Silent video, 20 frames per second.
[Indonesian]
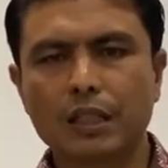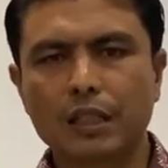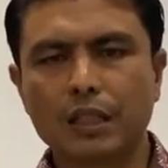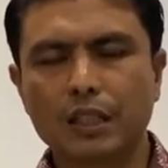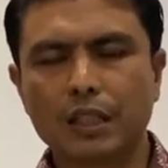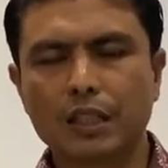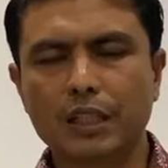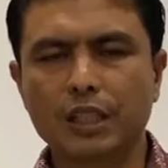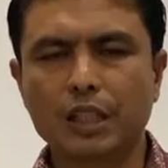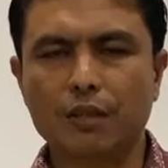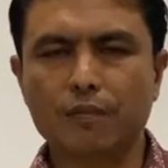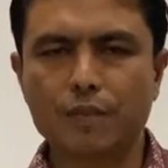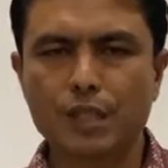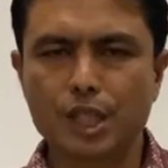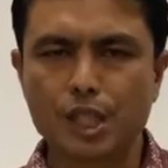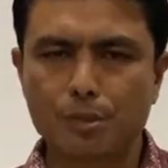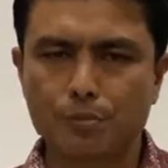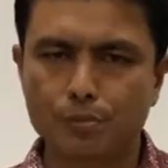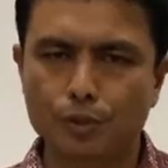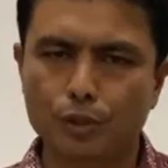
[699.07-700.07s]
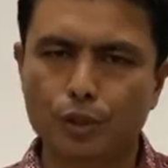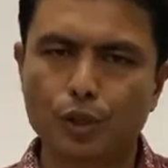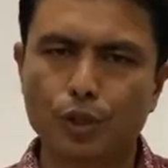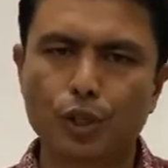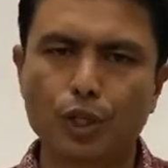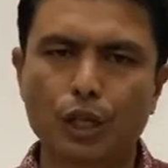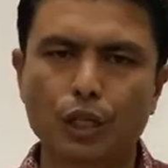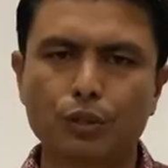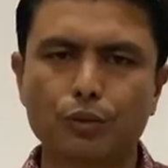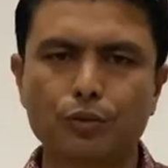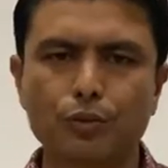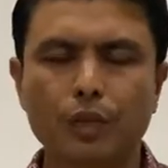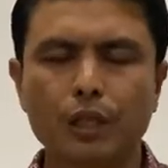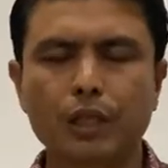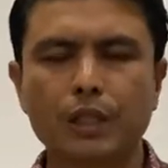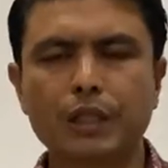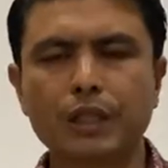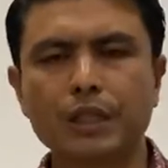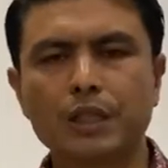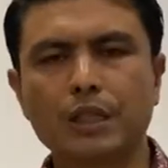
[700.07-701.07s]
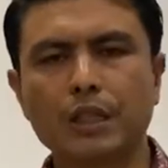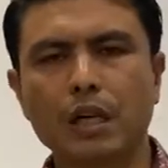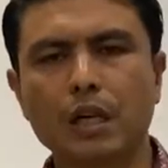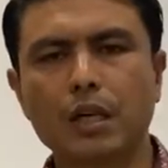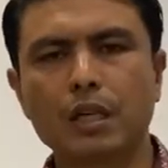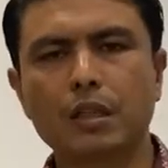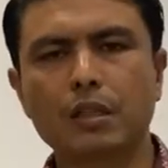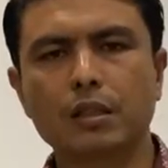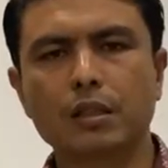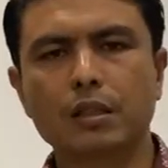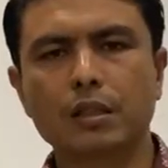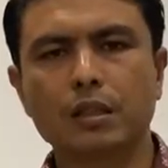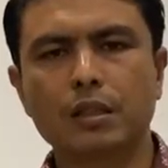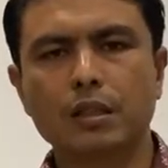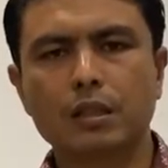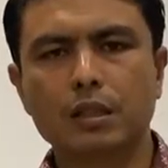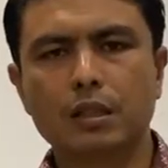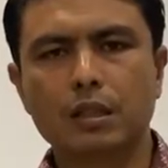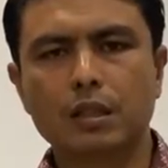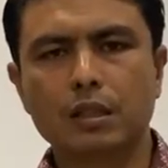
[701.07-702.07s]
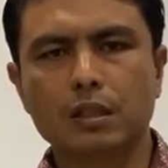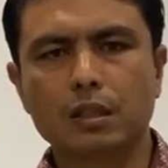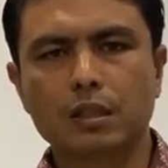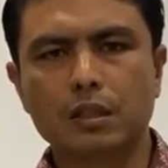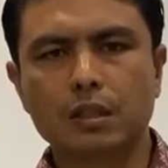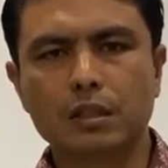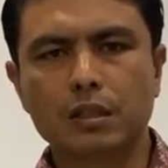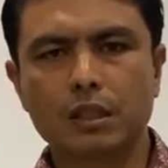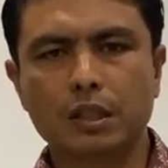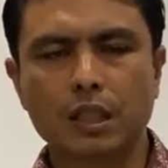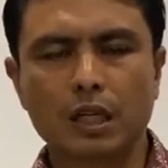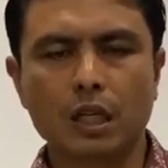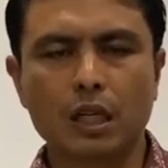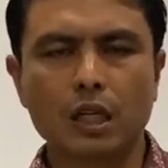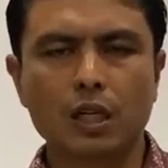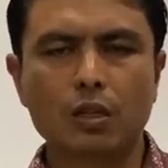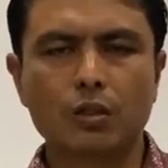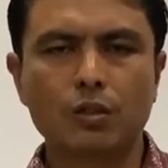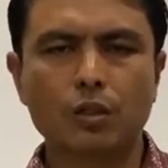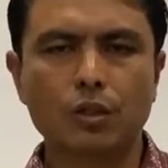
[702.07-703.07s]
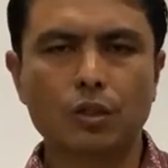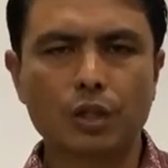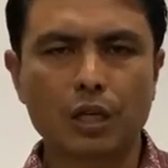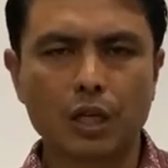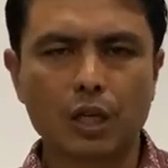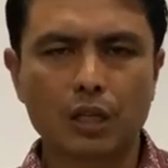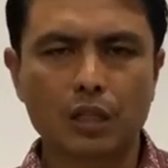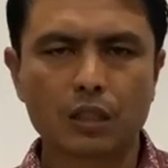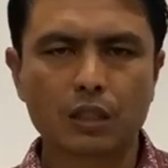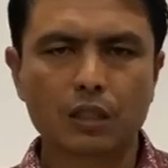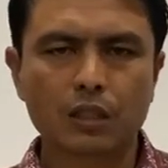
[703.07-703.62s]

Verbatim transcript: kita menyebut orang tua kita. Jikalau orang